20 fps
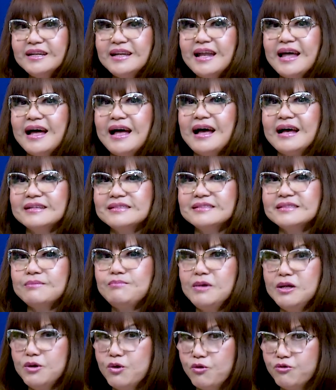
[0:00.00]
là sẽ
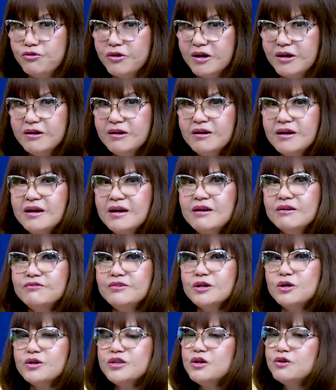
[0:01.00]
bị đổ vỡ
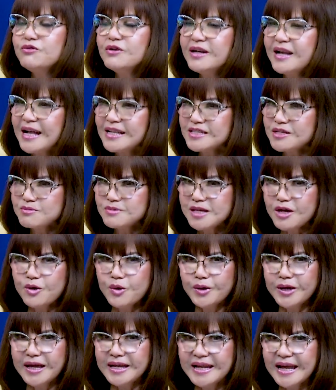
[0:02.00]
vì có nhiều vấn nạn trong xã
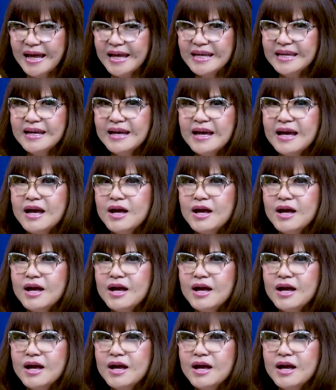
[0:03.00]
hội ngày nay.